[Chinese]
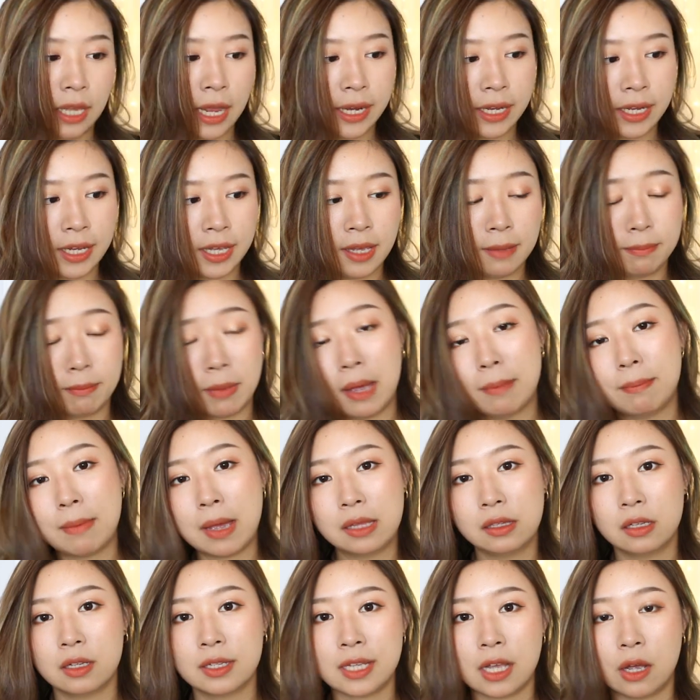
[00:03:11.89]
它可以慢
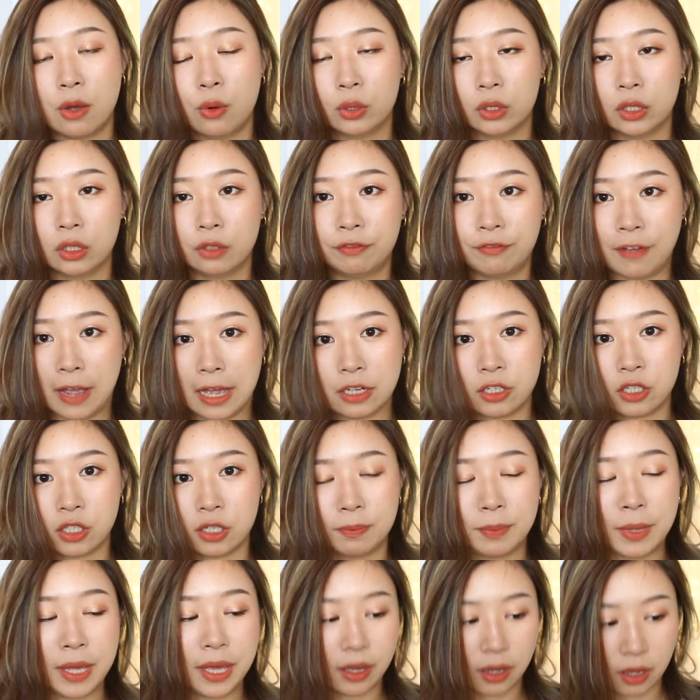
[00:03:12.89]
慢的将我的发
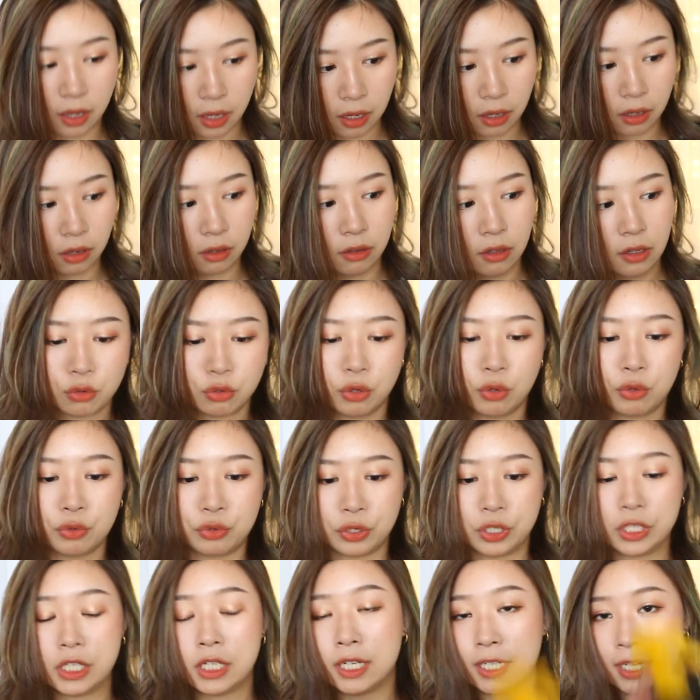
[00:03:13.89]
质变好，所以我
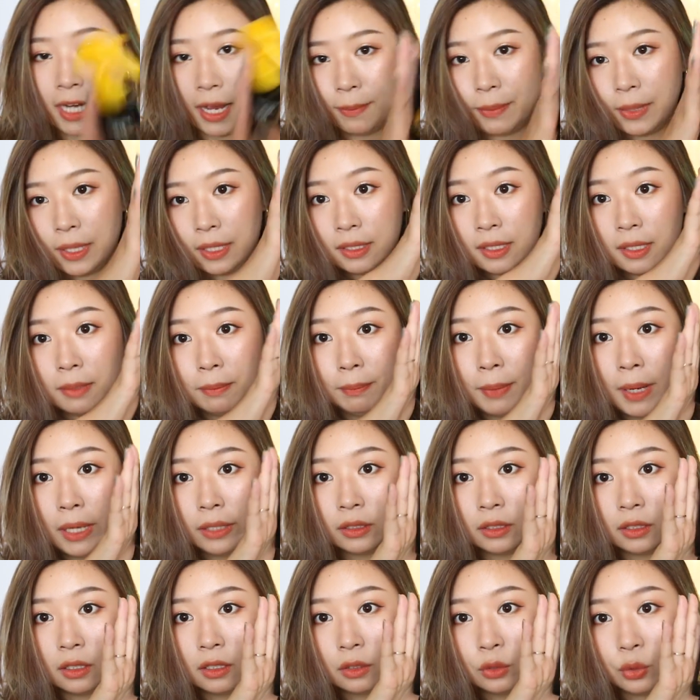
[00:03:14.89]
觉得这个产品挺
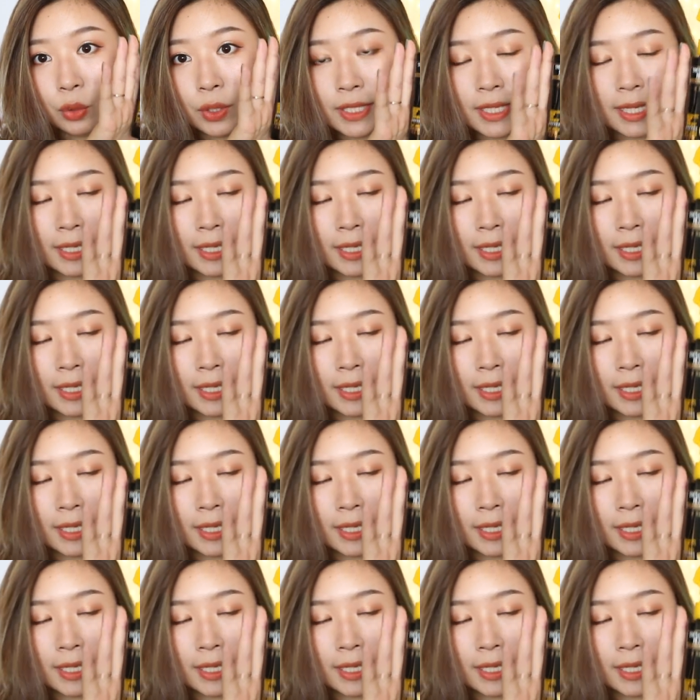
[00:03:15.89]
棒的，推